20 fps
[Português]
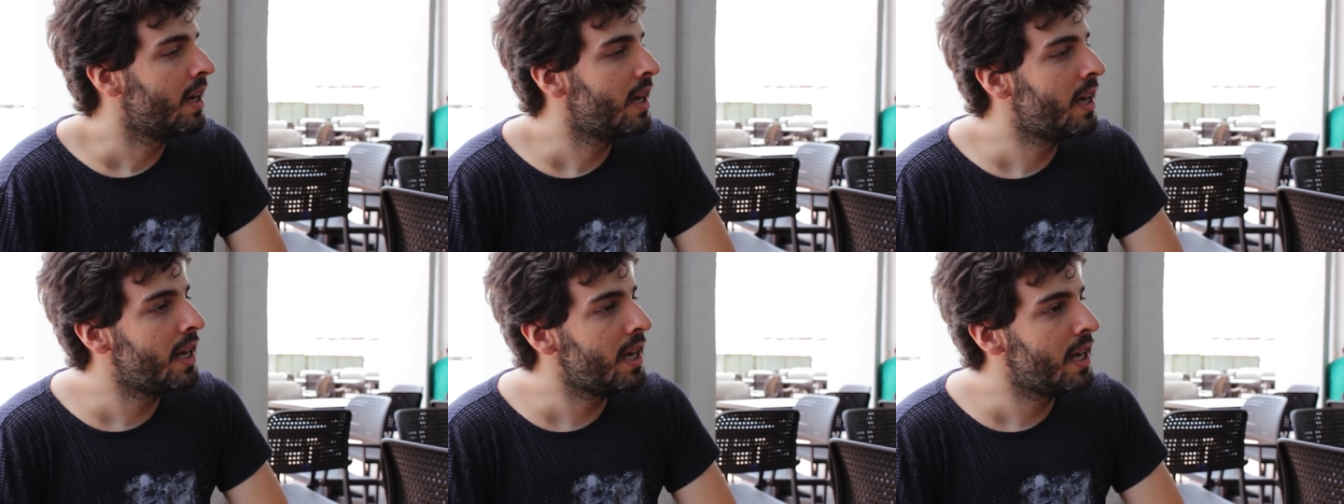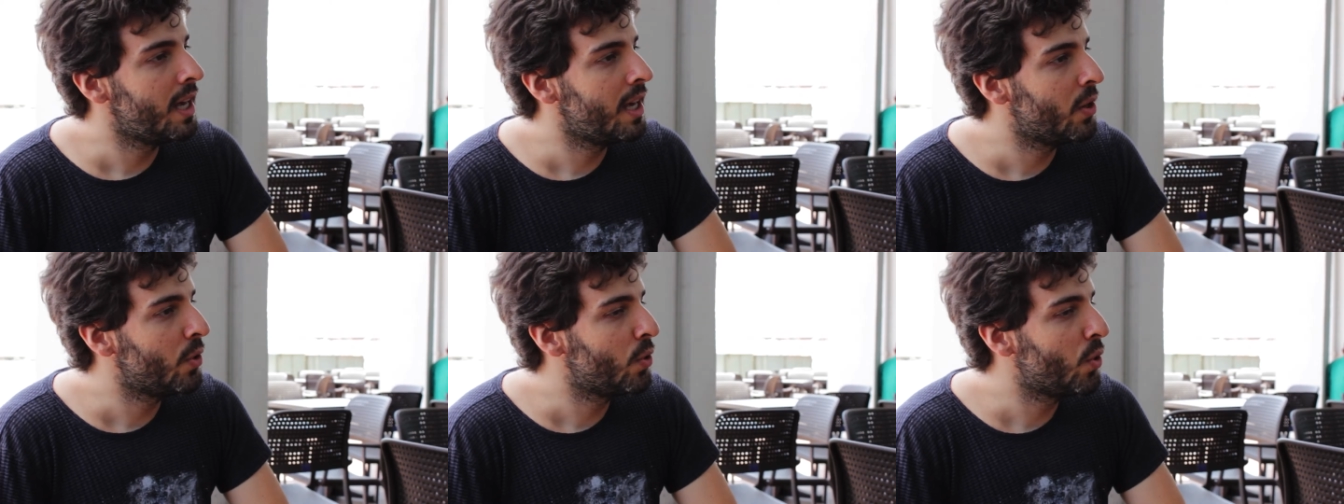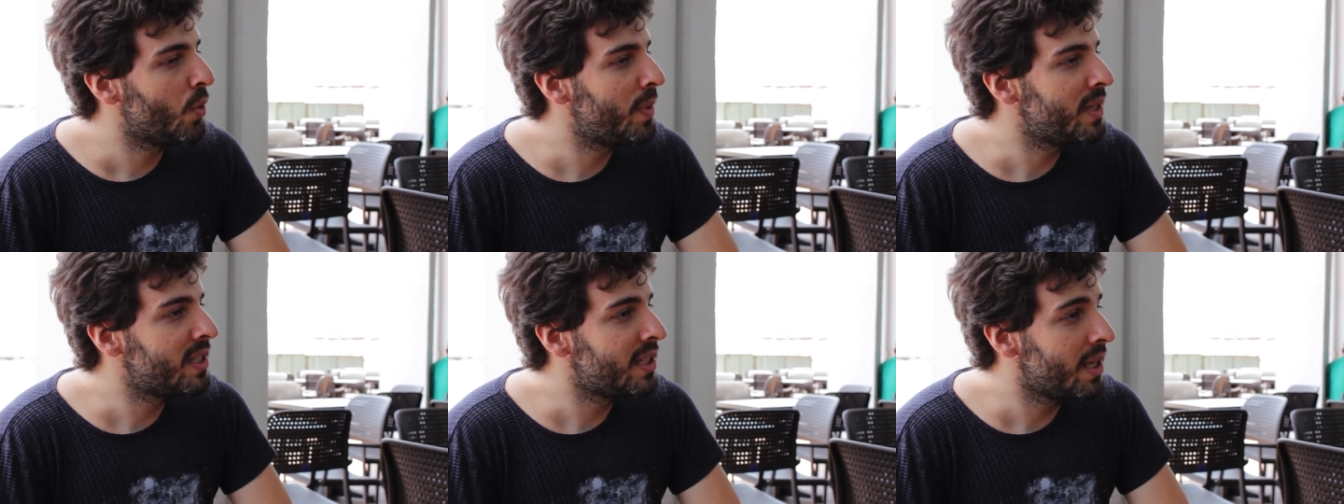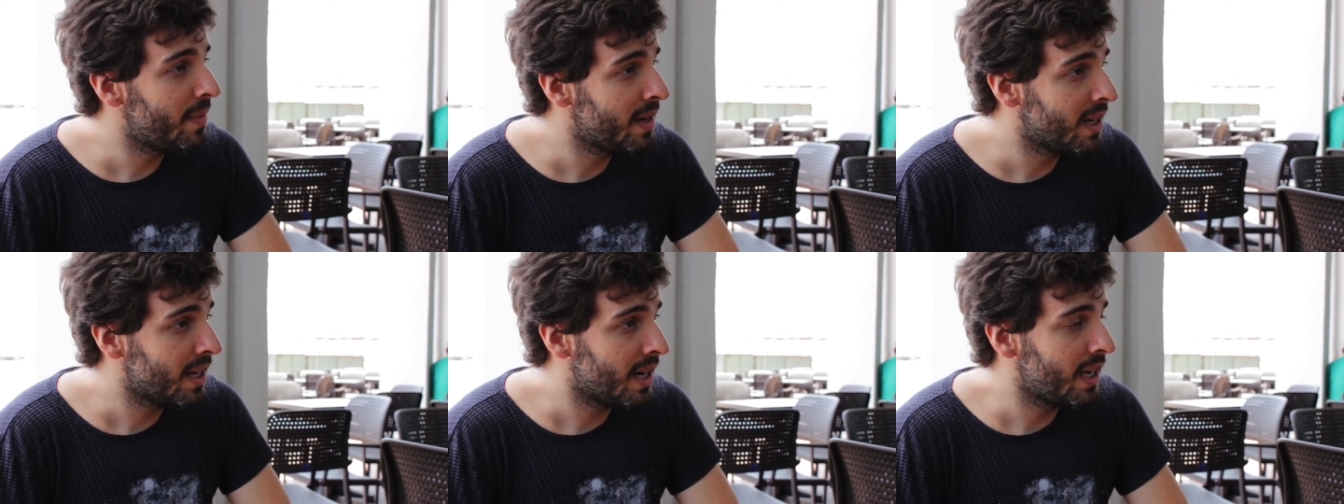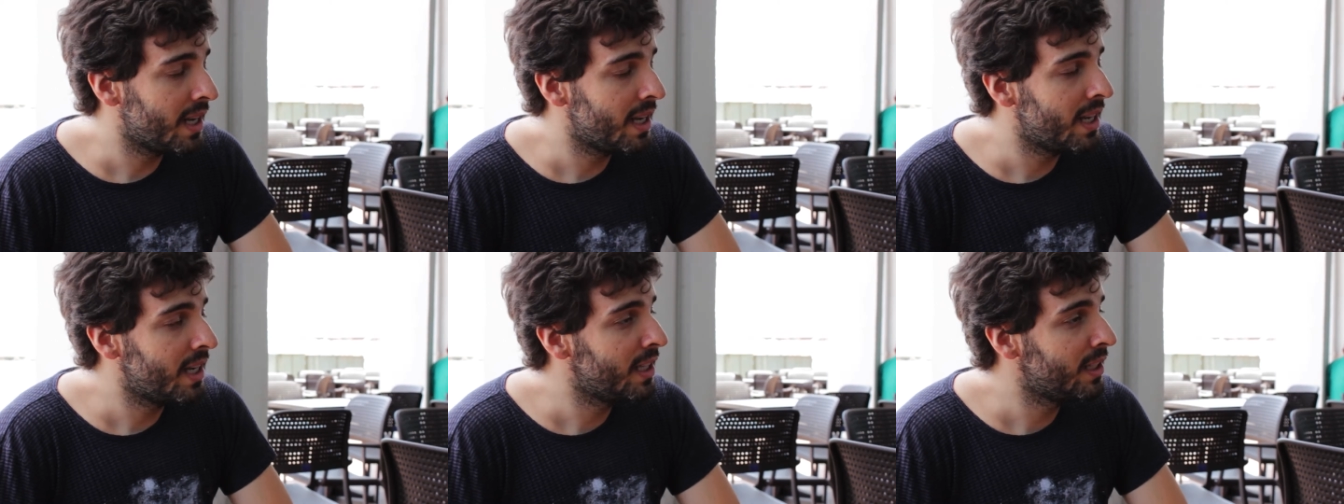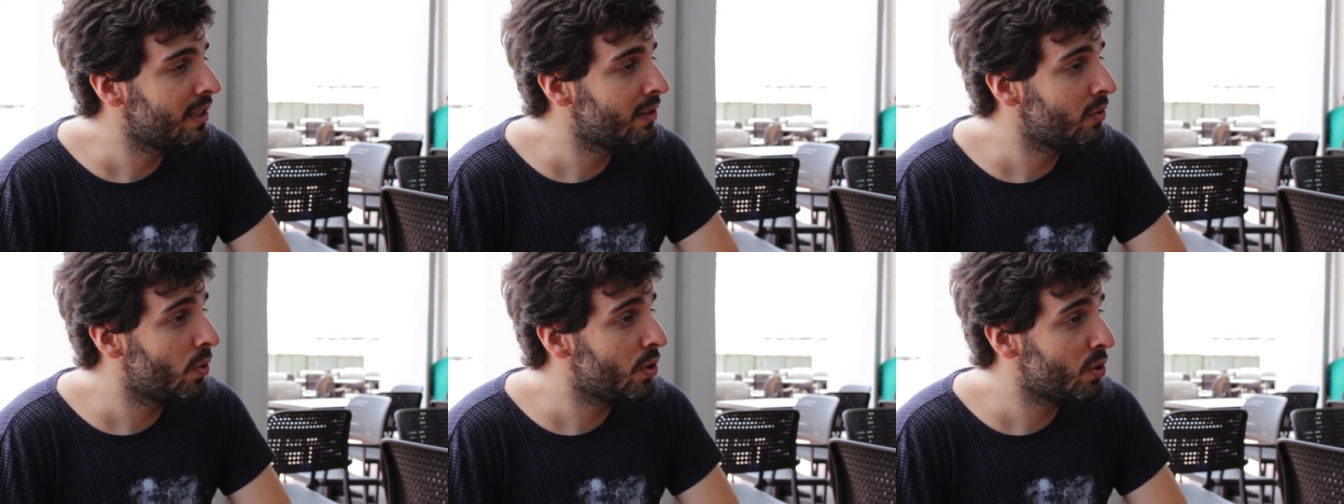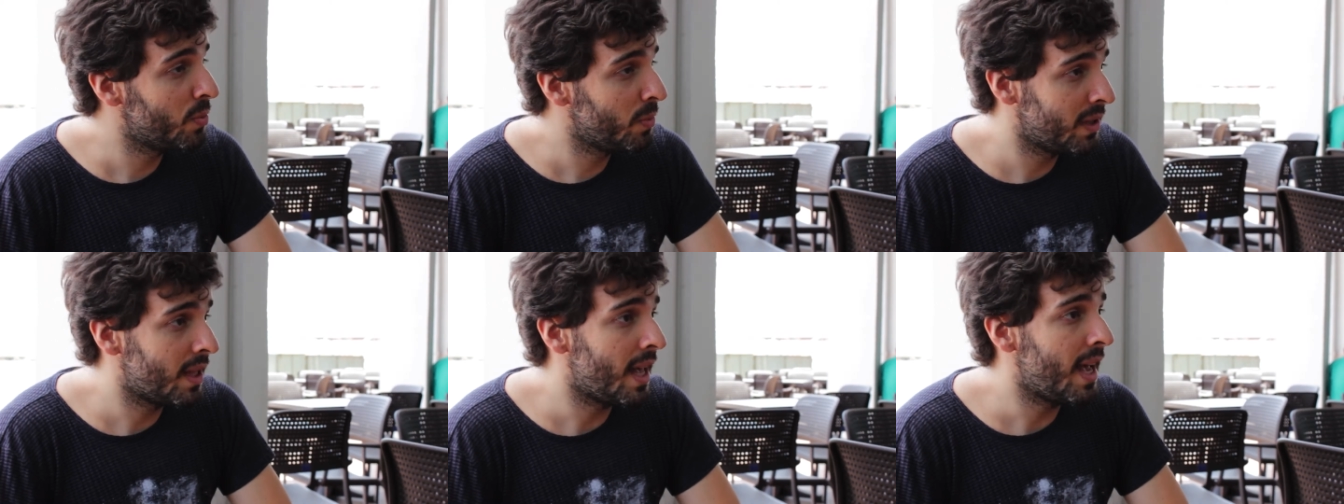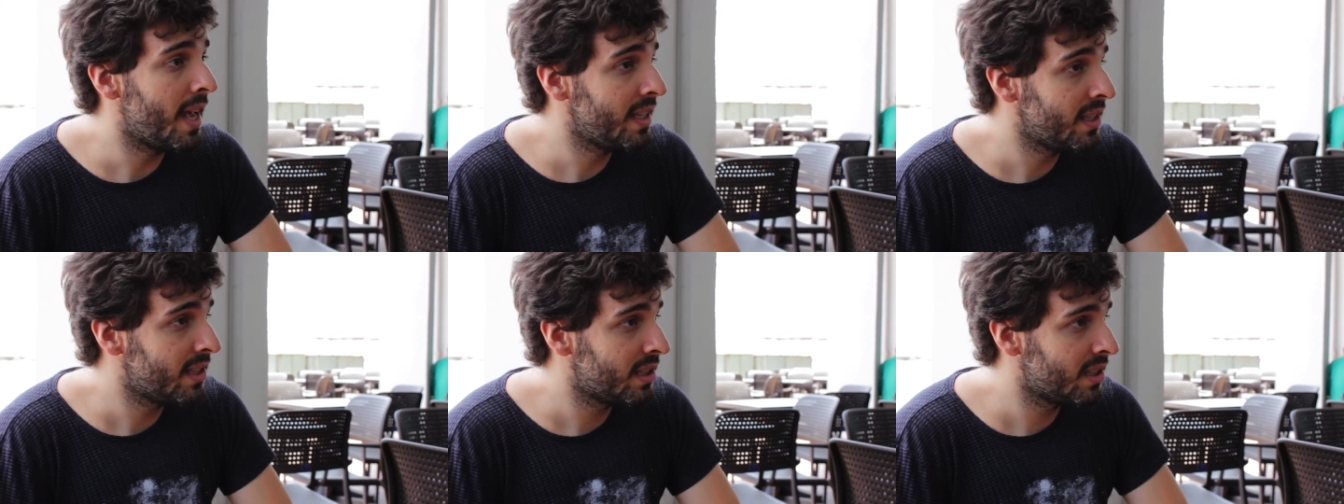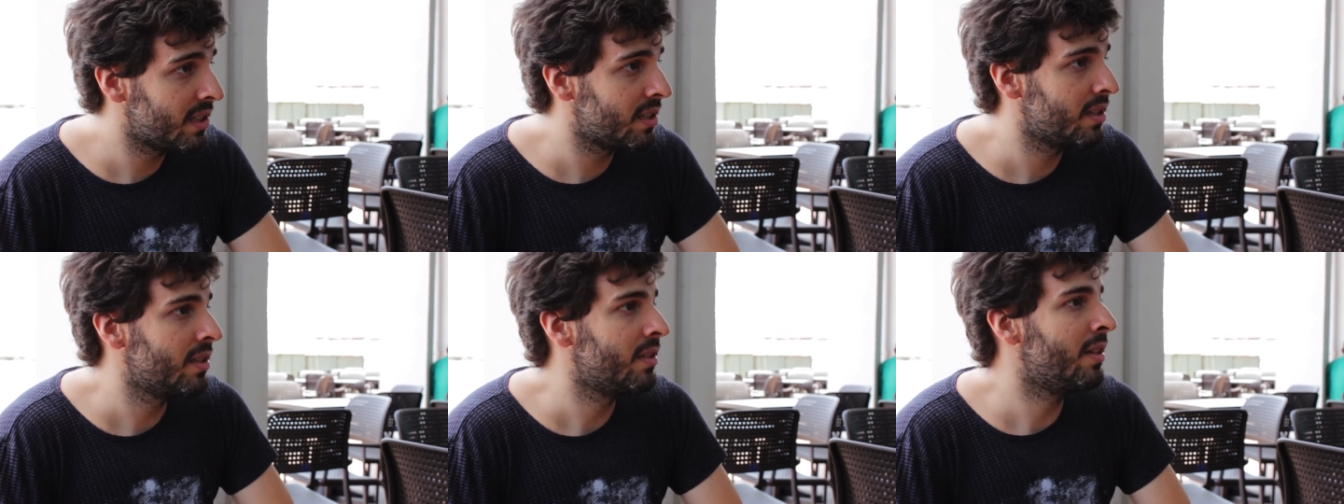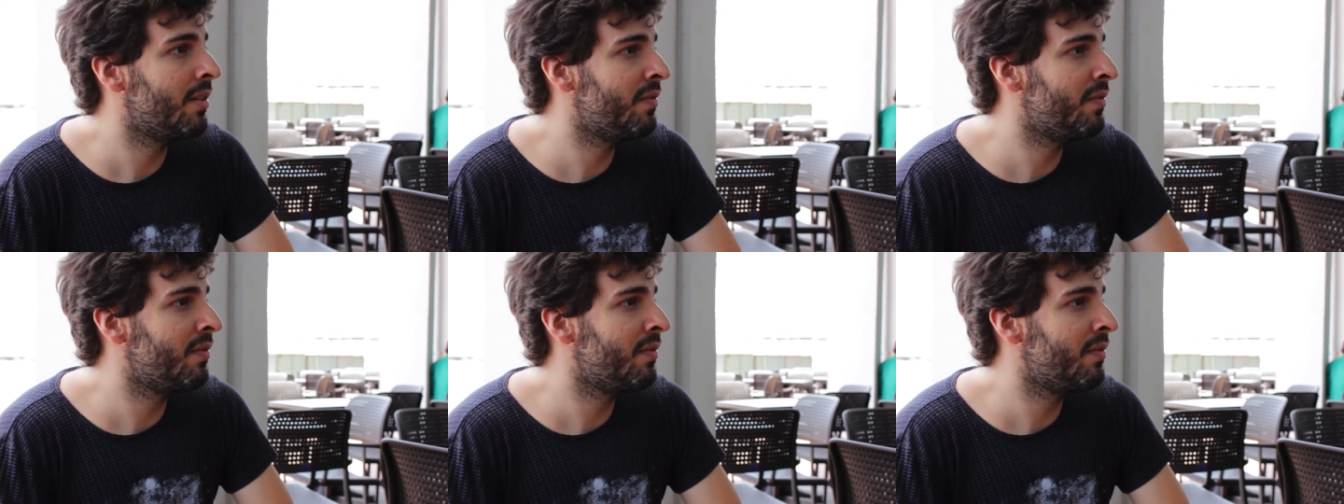É, eu comecei minha carreira em 2010,